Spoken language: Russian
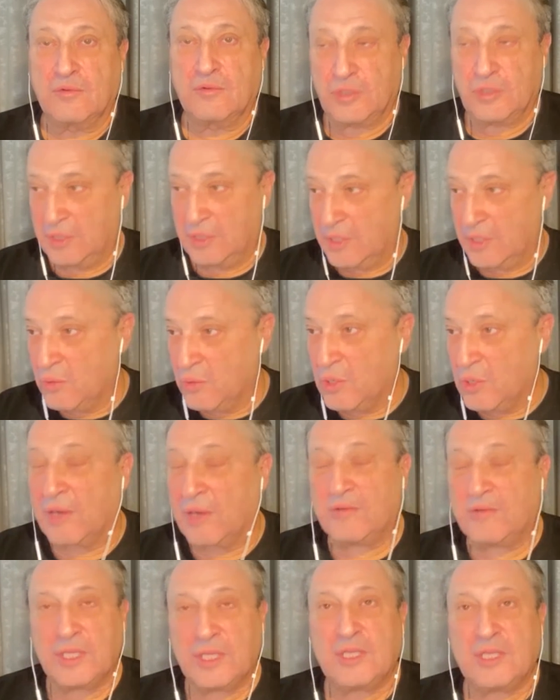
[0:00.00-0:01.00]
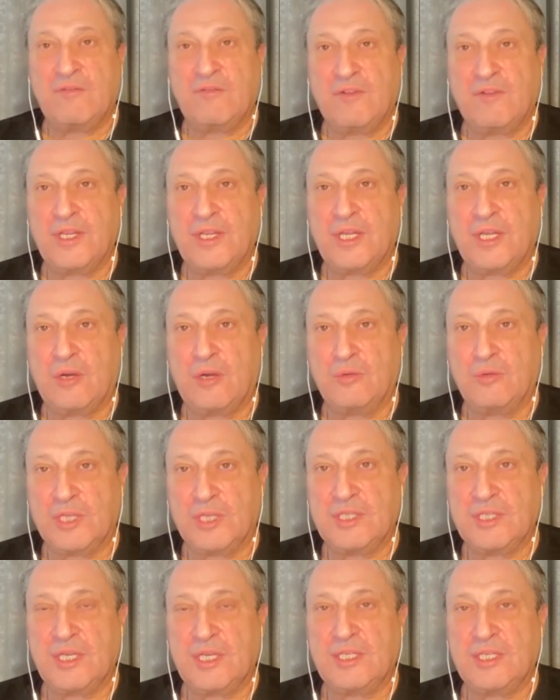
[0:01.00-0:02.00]
Вот не мо... А вот эта война, у
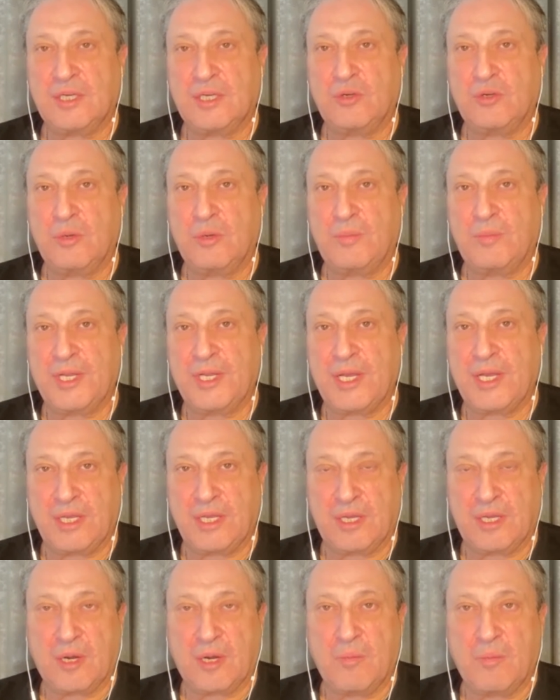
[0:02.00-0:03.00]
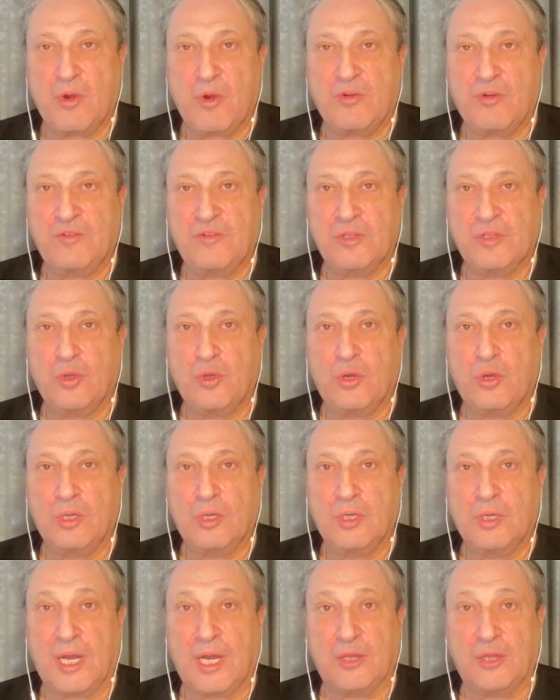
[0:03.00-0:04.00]
нас есть такое понятие, как Murphy
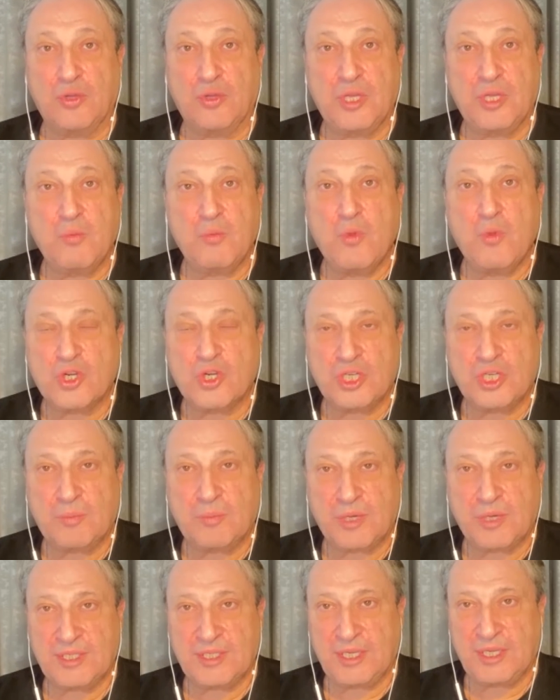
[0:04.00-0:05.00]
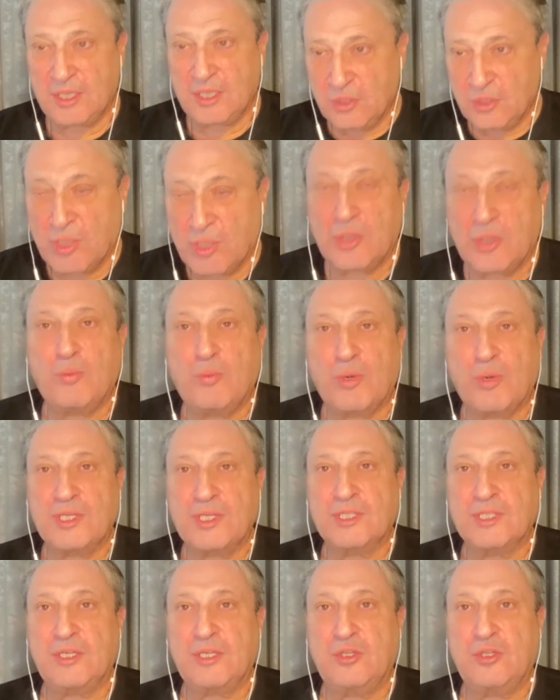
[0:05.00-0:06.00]
Law. Оно не может произойти, но оно
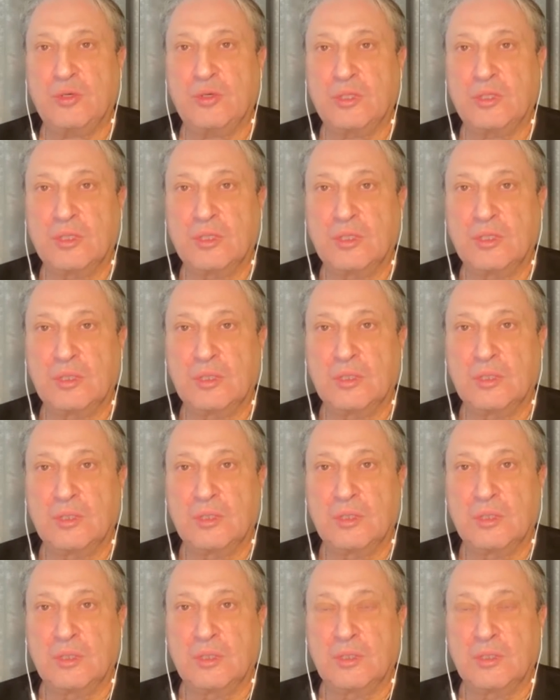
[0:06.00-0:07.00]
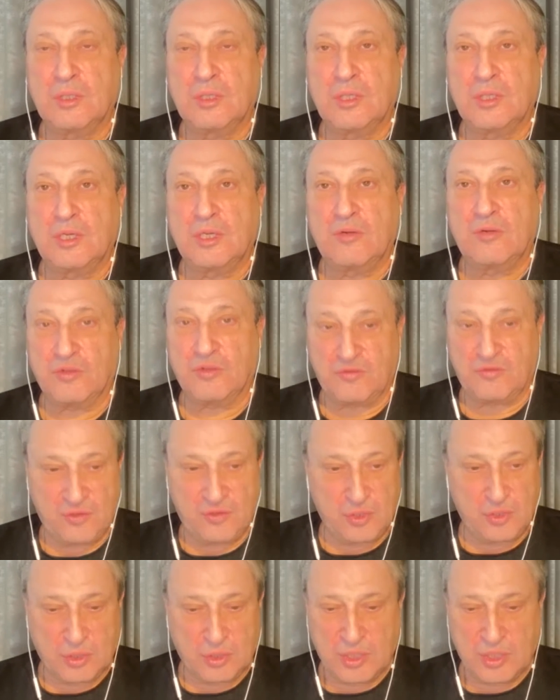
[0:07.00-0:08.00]
произойдет. Вот
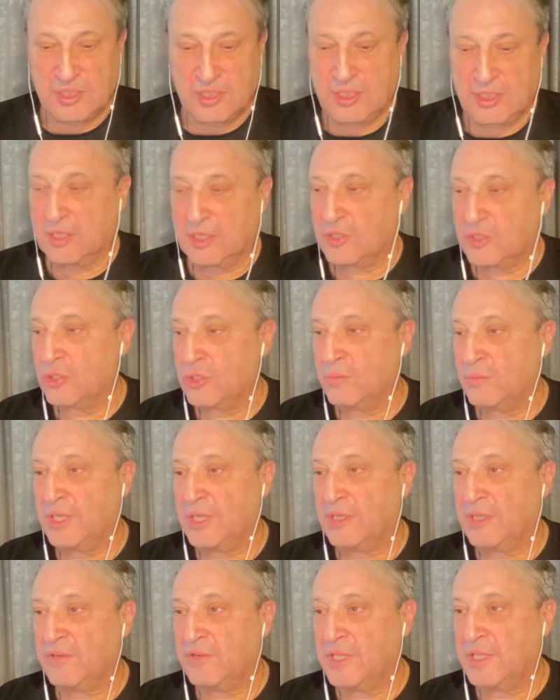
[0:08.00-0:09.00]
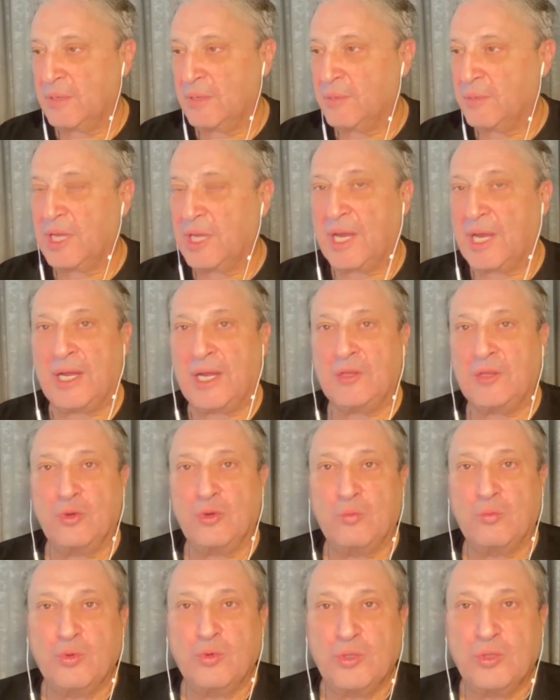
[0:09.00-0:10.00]
все ты сделал, чтобы этого не было, а
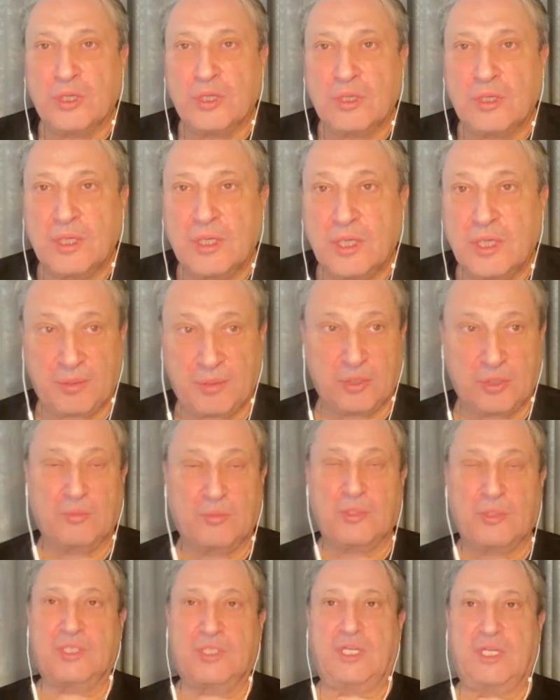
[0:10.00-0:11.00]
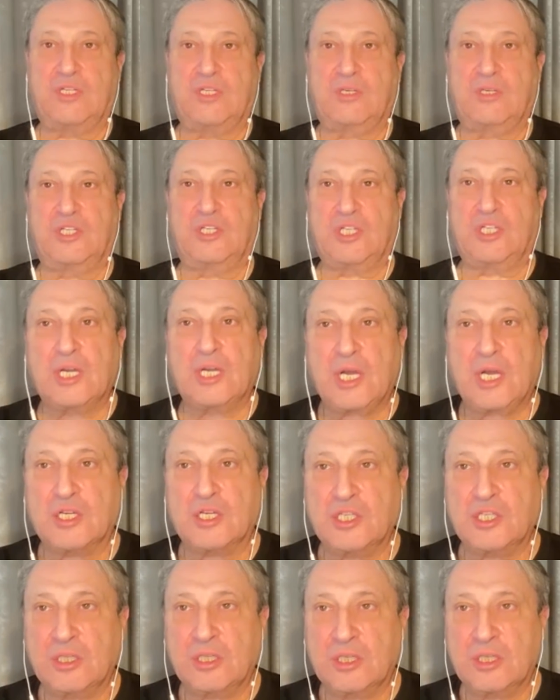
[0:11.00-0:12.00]
оно будет. И потом ты стоишь и говоришь, а
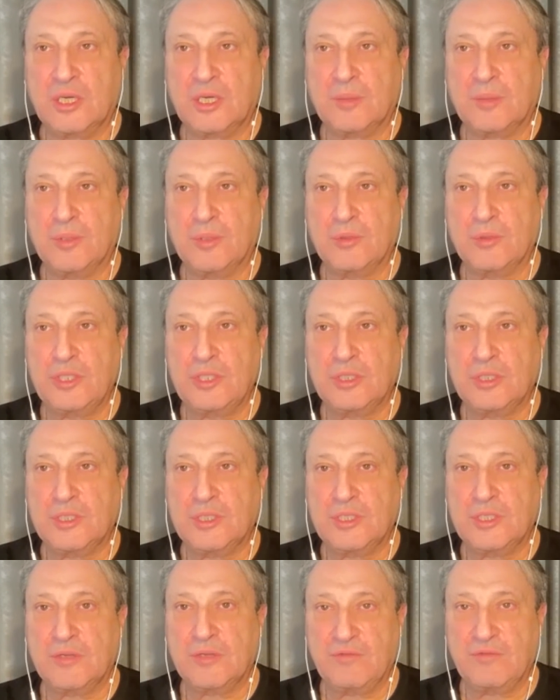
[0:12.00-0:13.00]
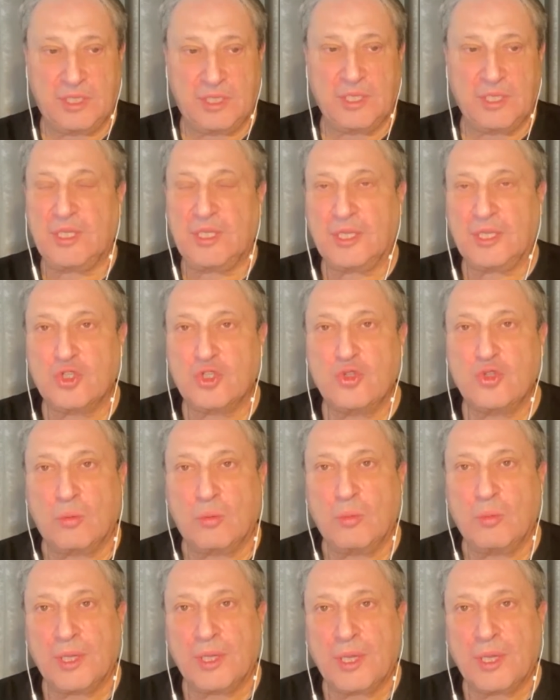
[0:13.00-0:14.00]
как же это так получилось? Ведь не
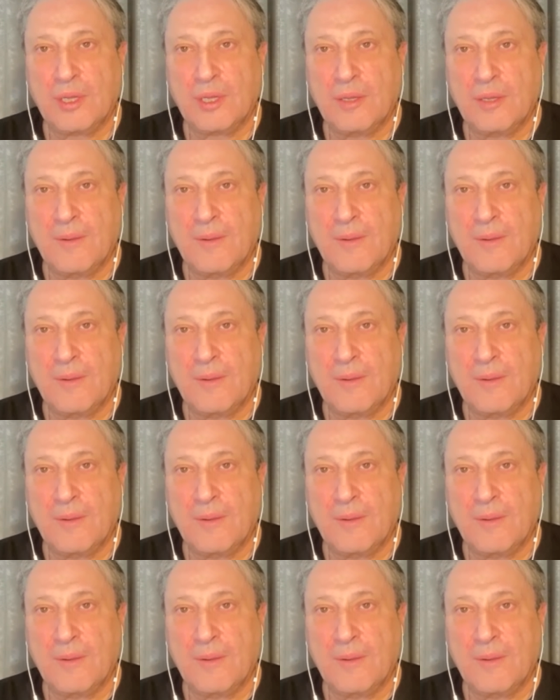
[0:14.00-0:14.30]
должно было.